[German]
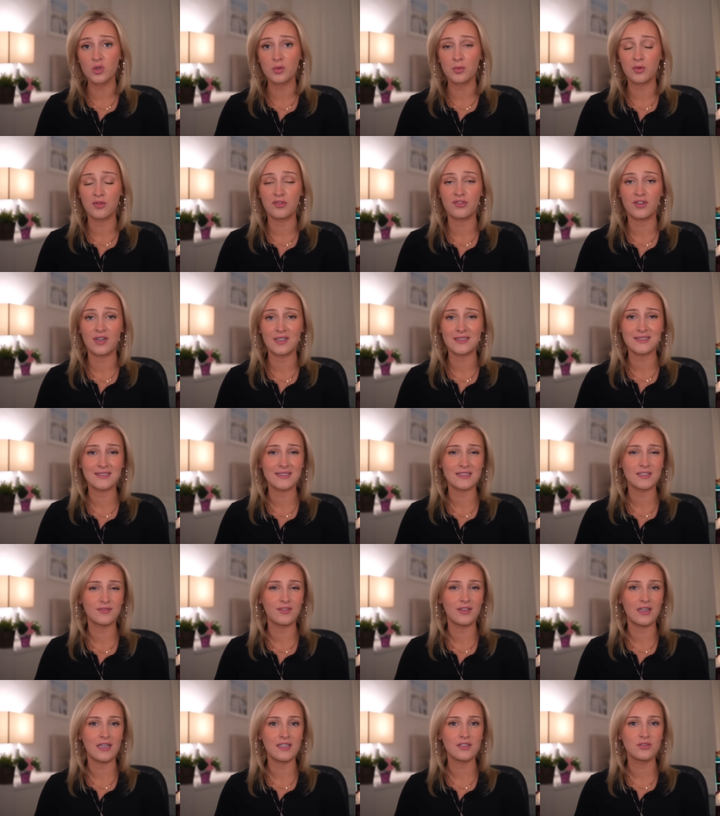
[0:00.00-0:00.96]
befasst, das
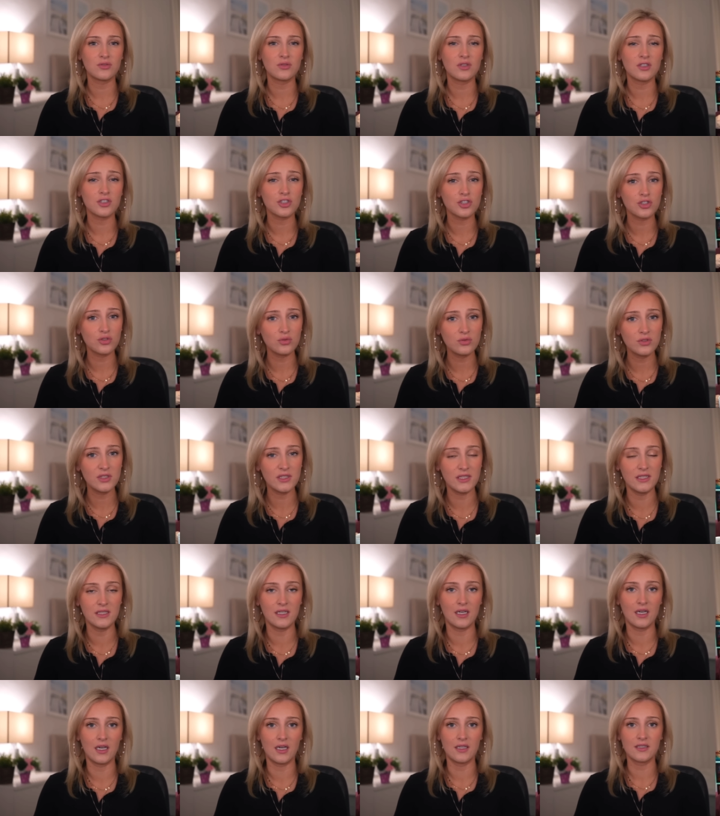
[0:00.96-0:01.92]
vielleicht sogar
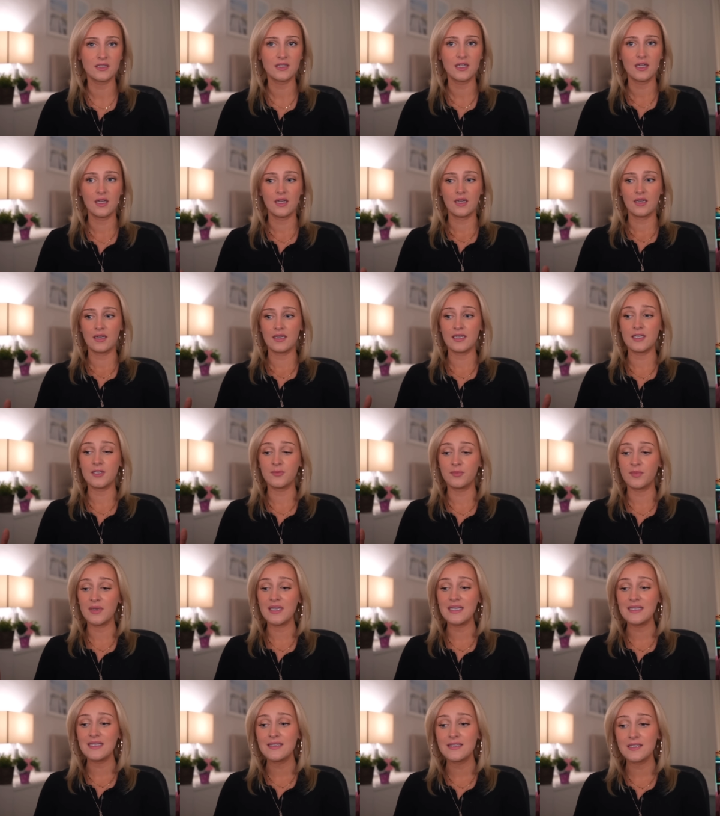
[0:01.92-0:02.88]
studiert, ähm,
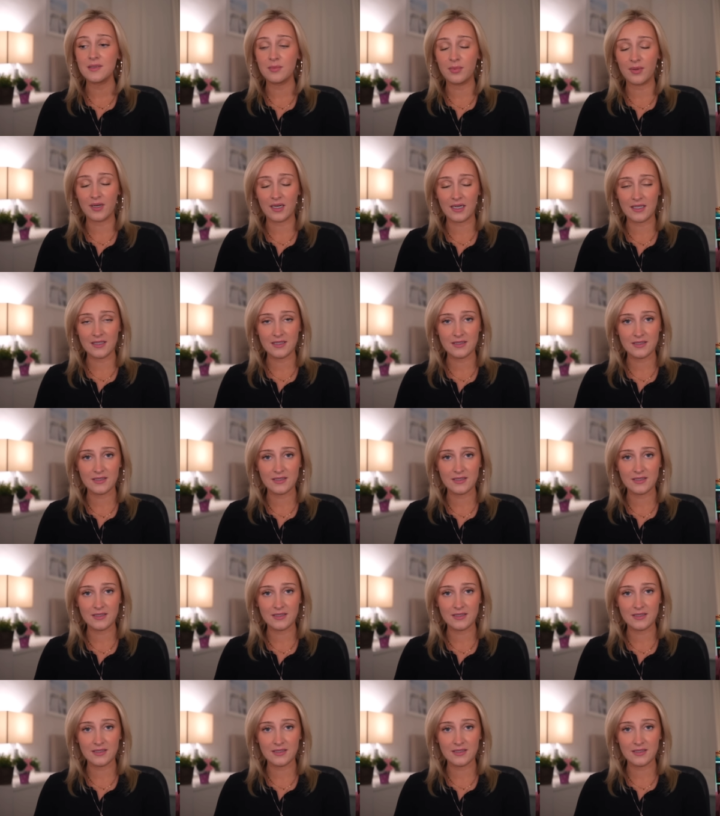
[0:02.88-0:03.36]
in dem Bereich